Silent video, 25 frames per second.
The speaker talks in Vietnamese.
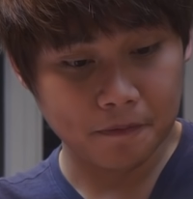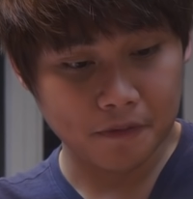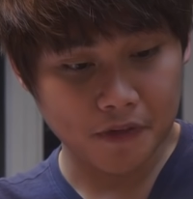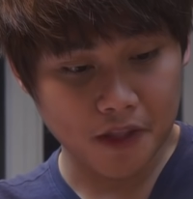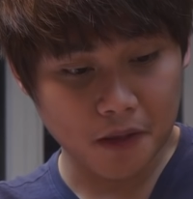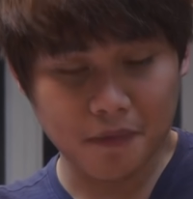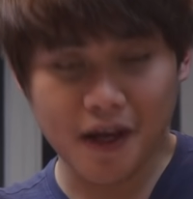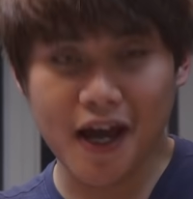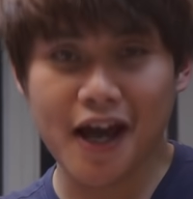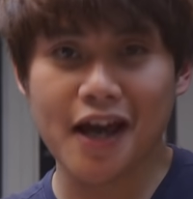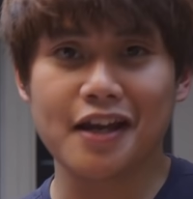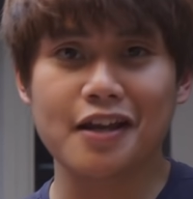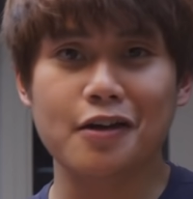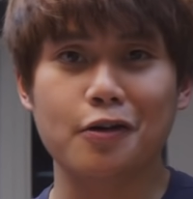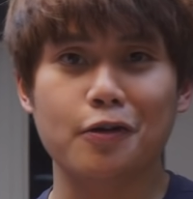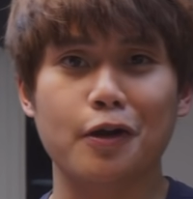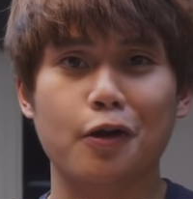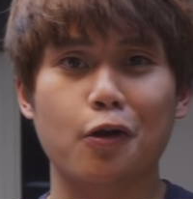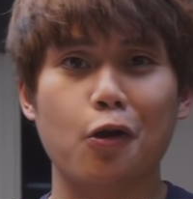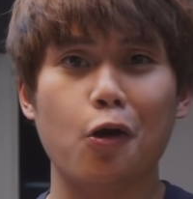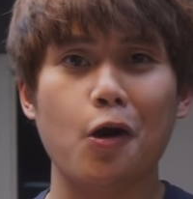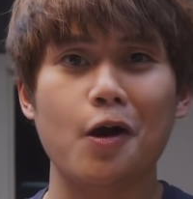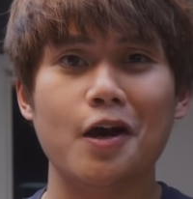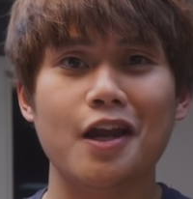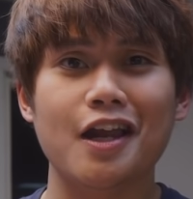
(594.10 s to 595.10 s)
Năm nay thì có thể
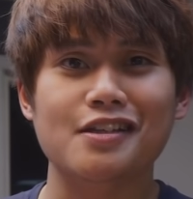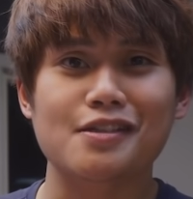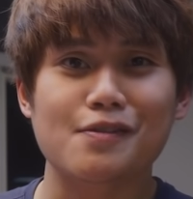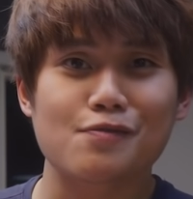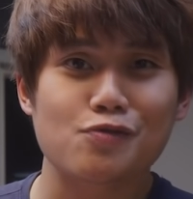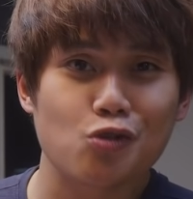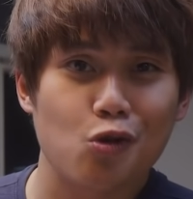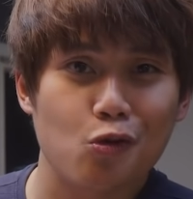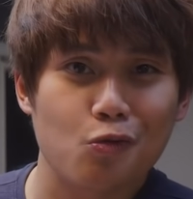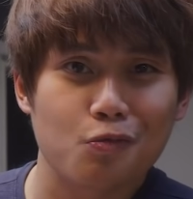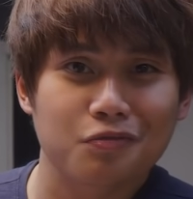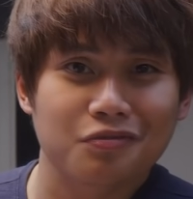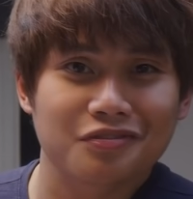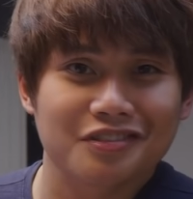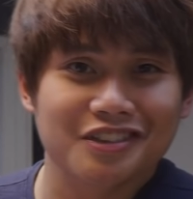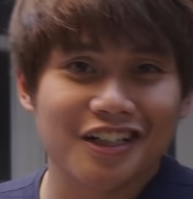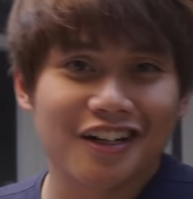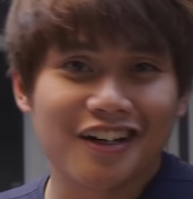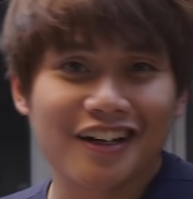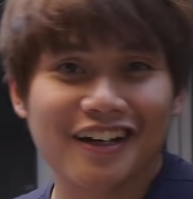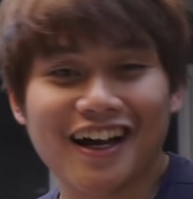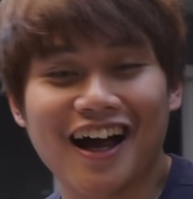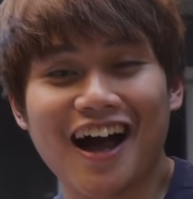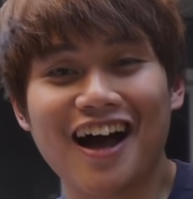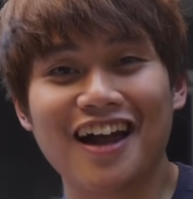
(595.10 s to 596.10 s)
coi là Samsung
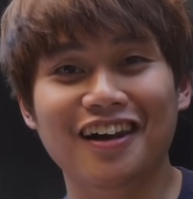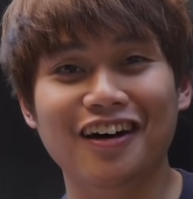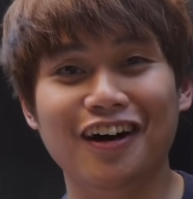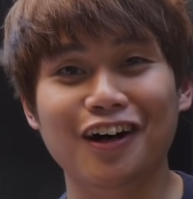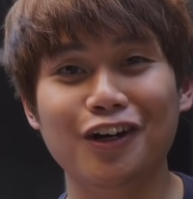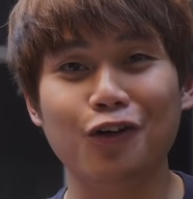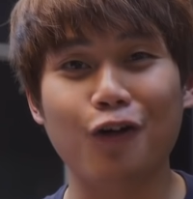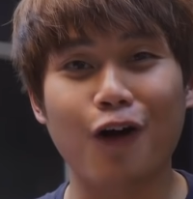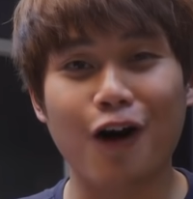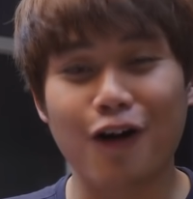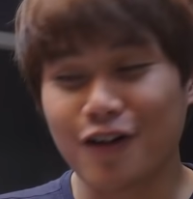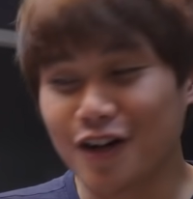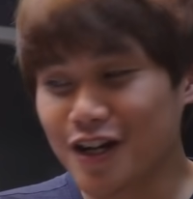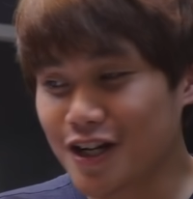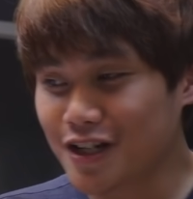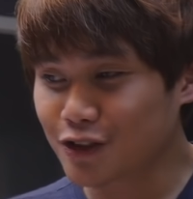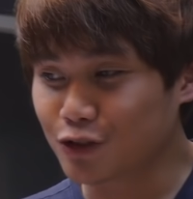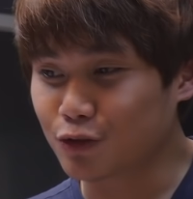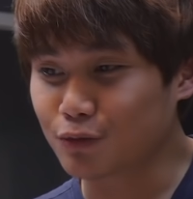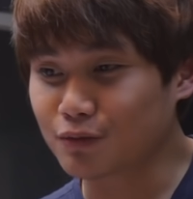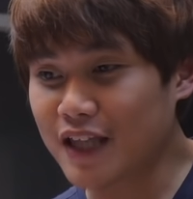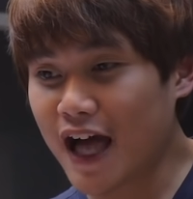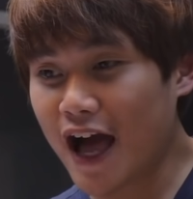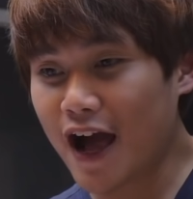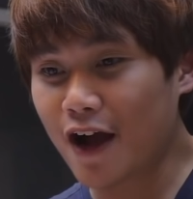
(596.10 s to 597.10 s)
chơi khá là lớn đúng không?
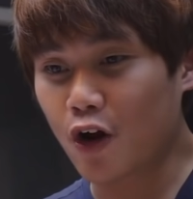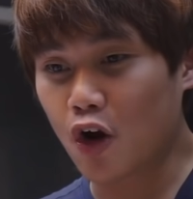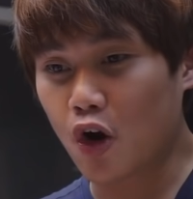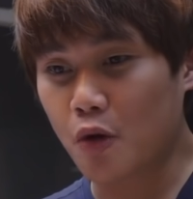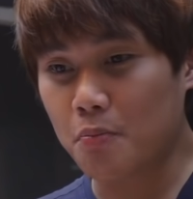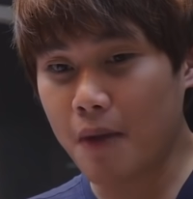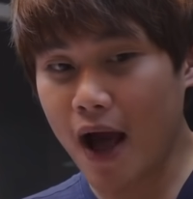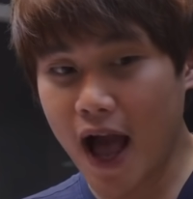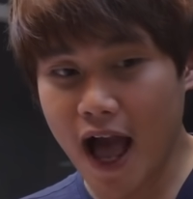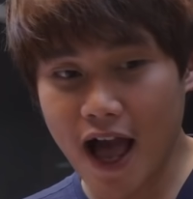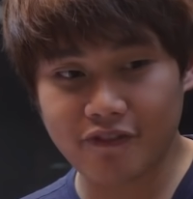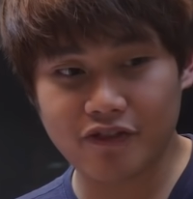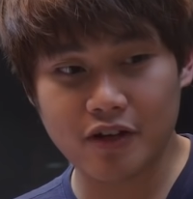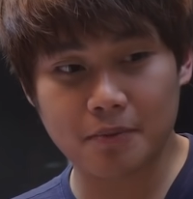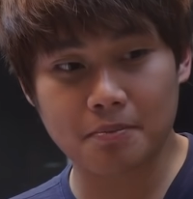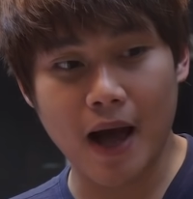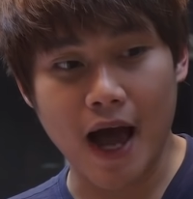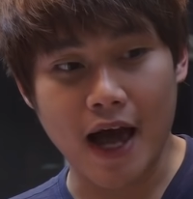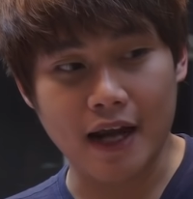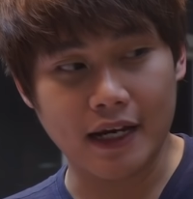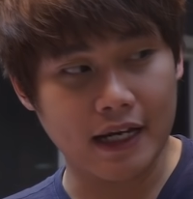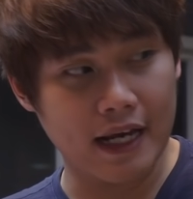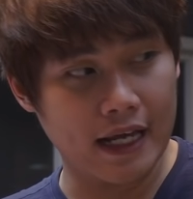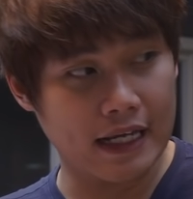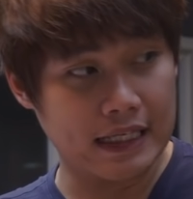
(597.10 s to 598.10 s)
Chúng ta có ba phiên
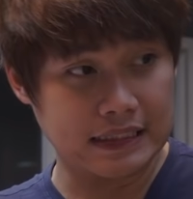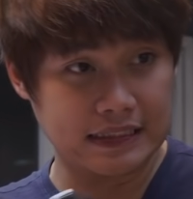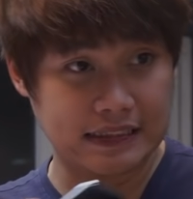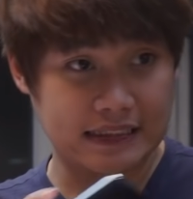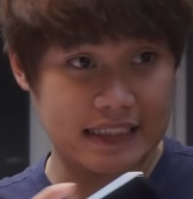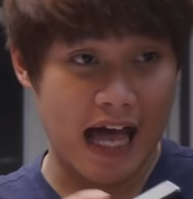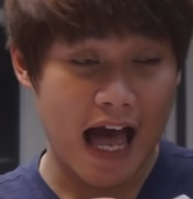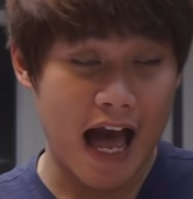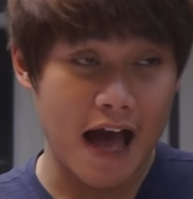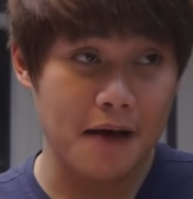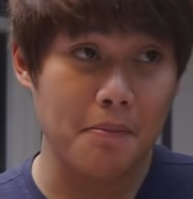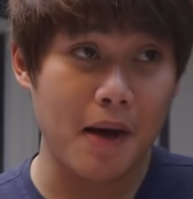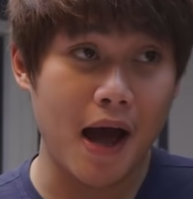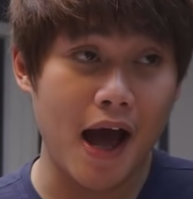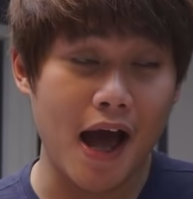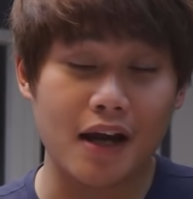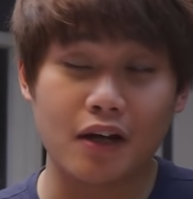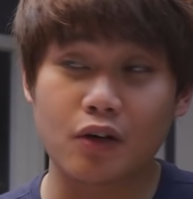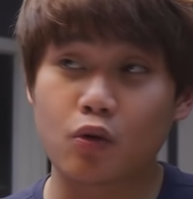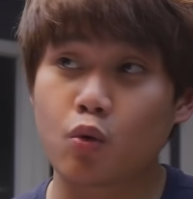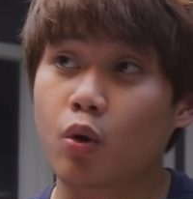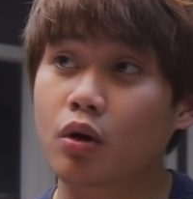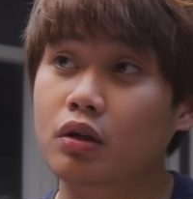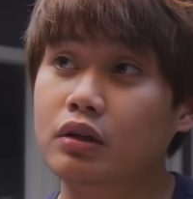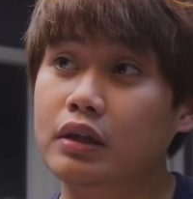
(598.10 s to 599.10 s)
bản này, giá
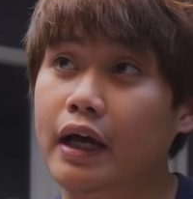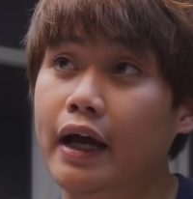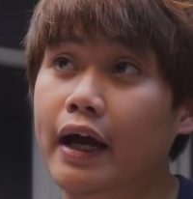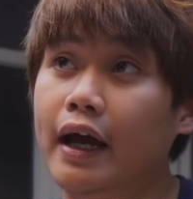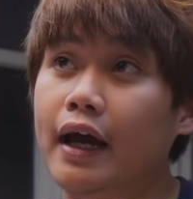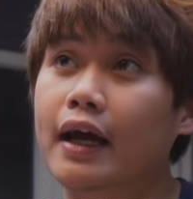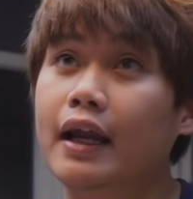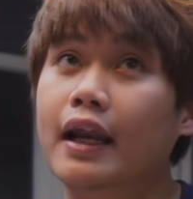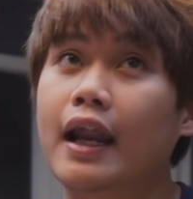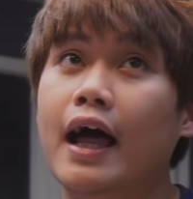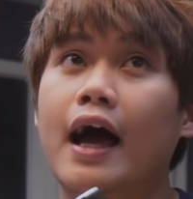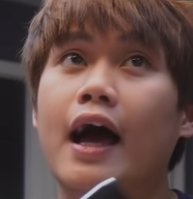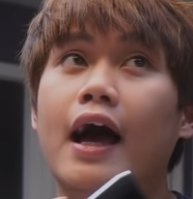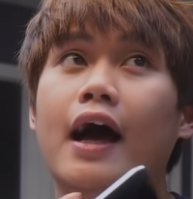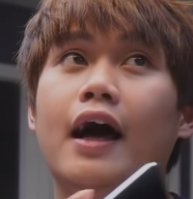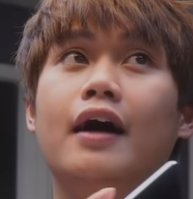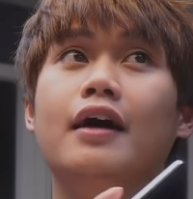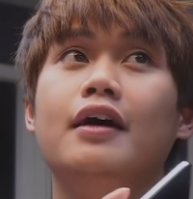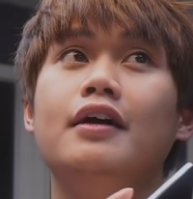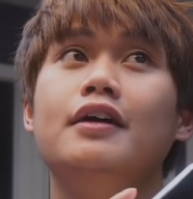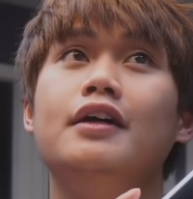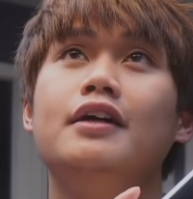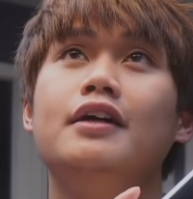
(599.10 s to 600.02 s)
bán quốc tế là